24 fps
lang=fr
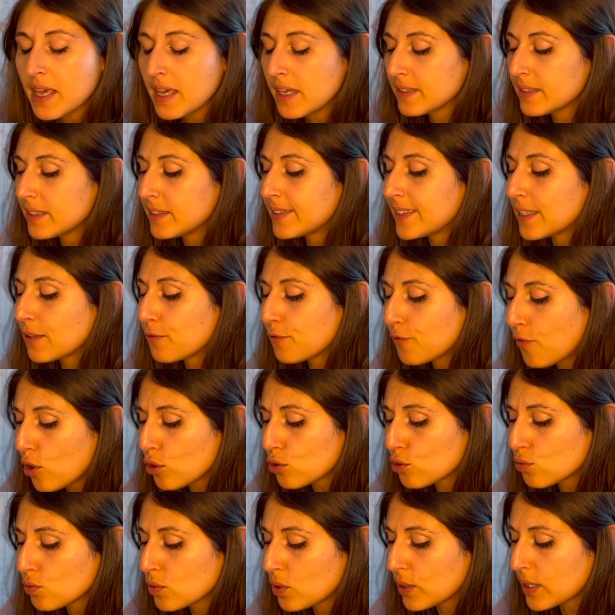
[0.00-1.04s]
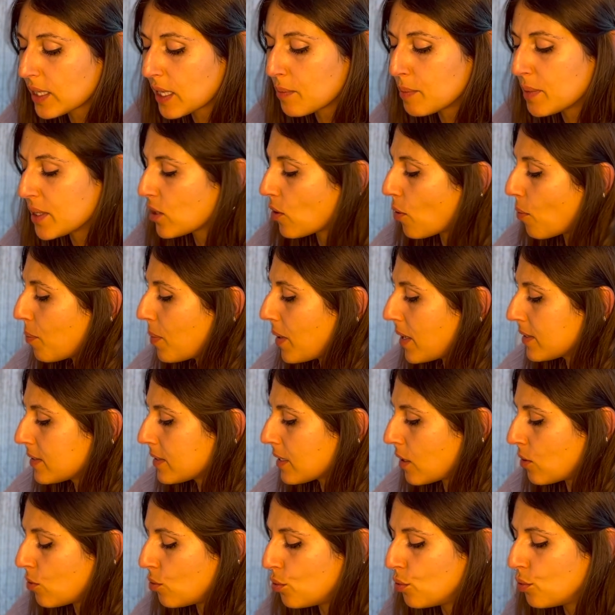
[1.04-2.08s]
C'est cette force qu'on est en train de mettre en place.
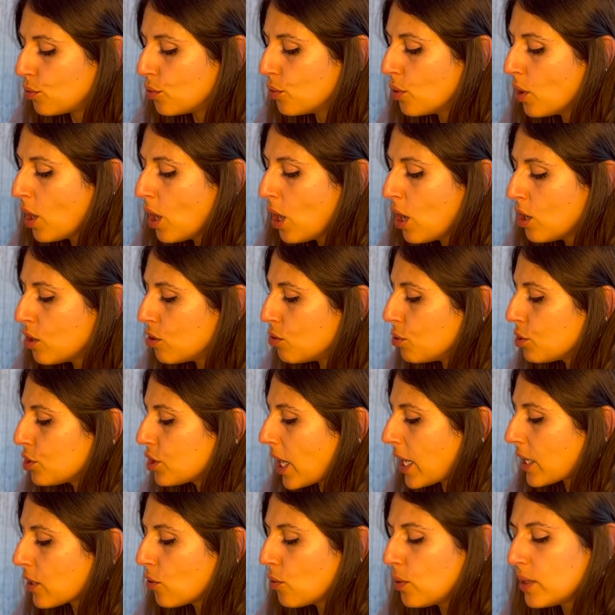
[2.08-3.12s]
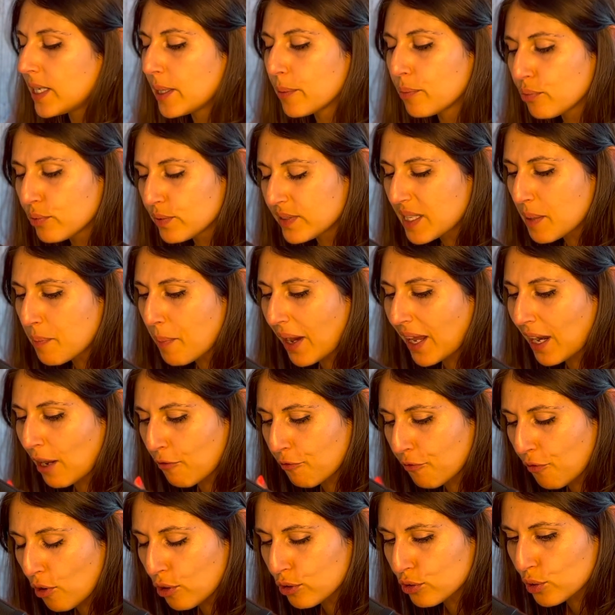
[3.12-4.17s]
Le, le, chariot, il est poussé par la
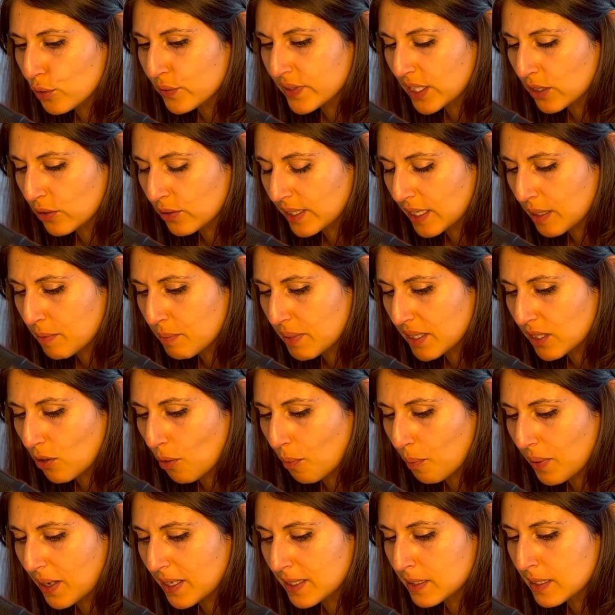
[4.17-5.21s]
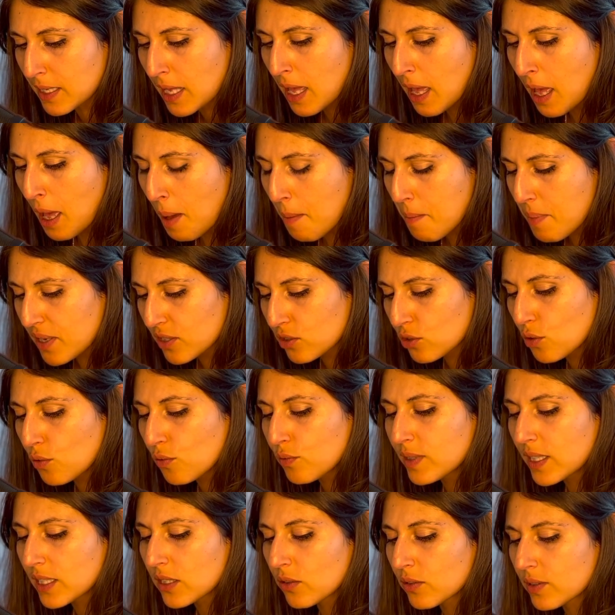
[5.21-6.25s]
force que vous êtes en train de mettre en place parce que
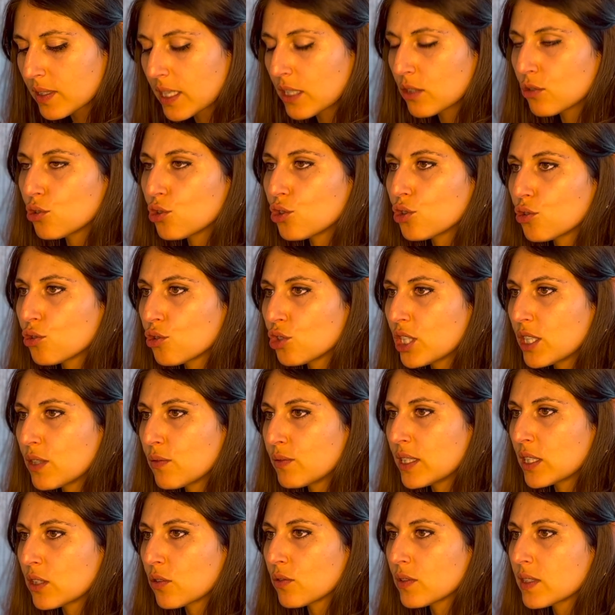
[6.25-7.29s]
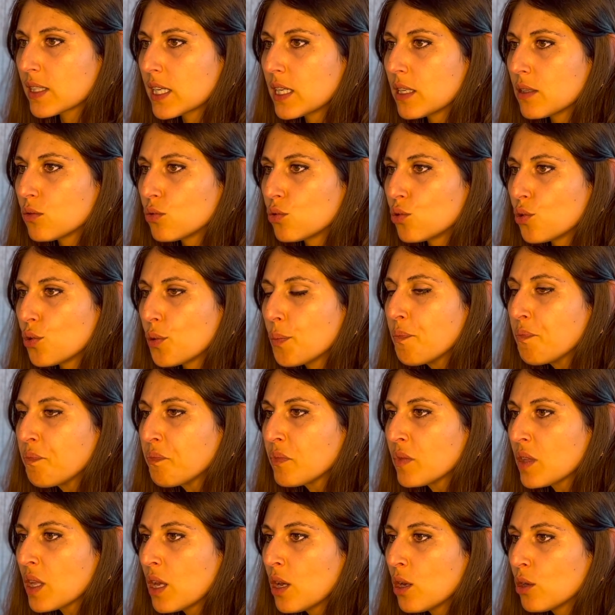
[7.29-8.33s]
vous êtes en train de changer, vous êtes en train de
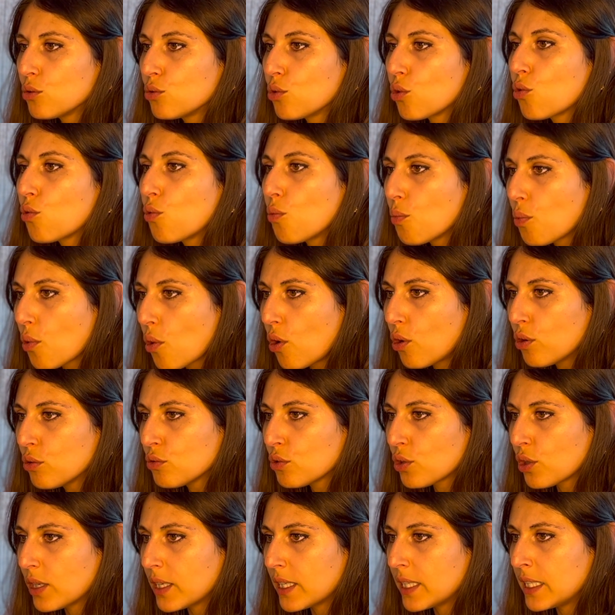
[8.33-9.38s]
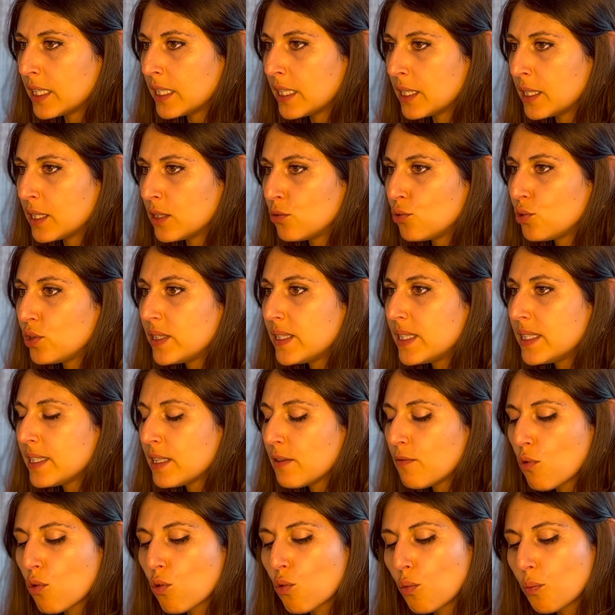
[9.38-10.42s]
de comprendre et d'utiliser
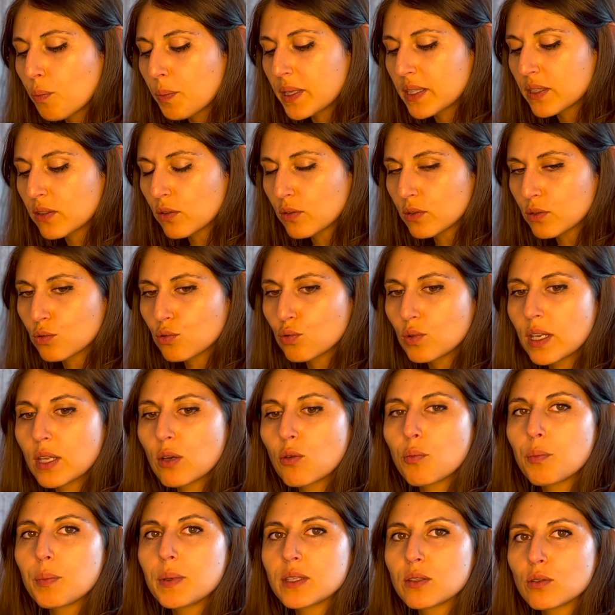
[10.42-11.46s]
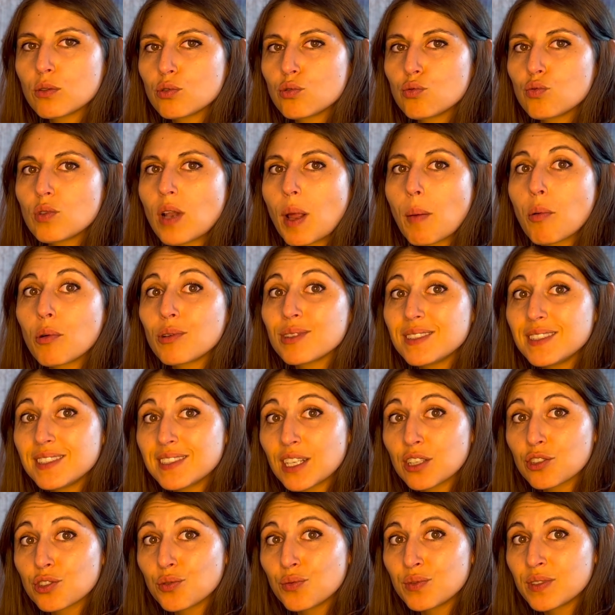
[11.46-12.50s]
vos compétences, toutes les compétences, tout
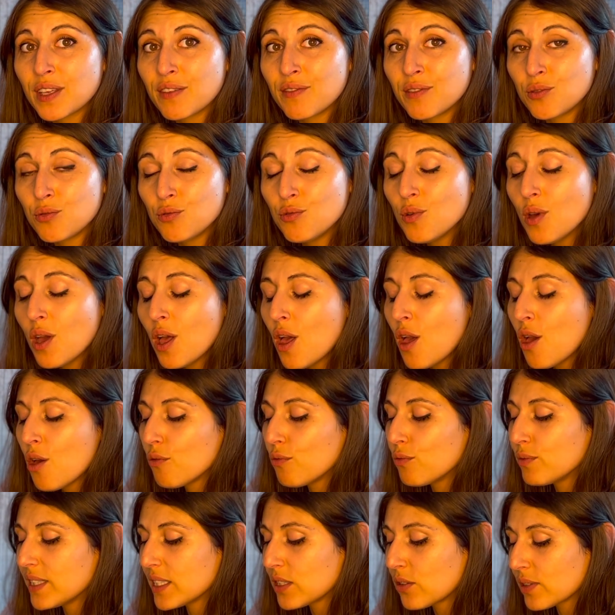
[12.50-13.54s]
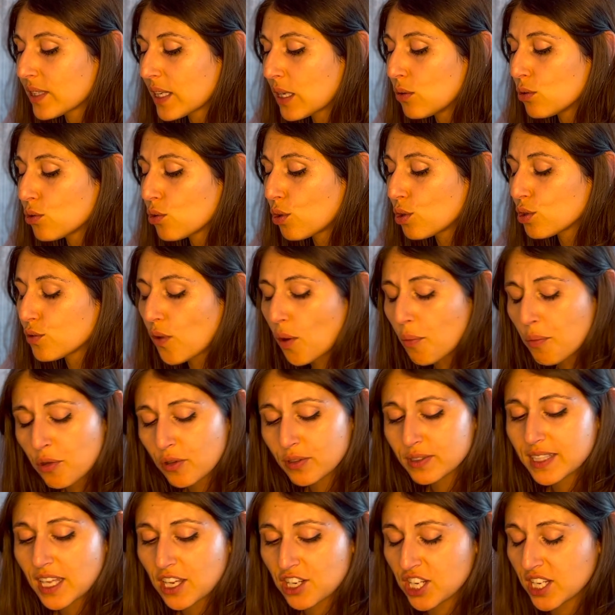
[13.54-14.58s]
l'apprentissage que vous avez eu, vous êtes en train de le transformer
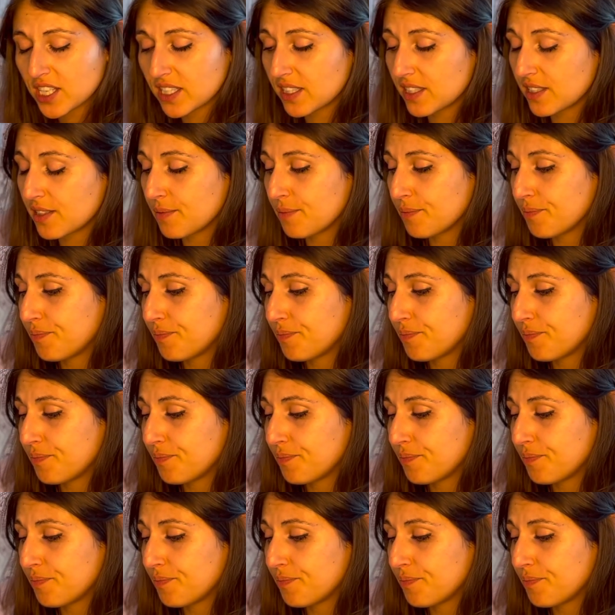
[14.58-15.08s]
en sagesse.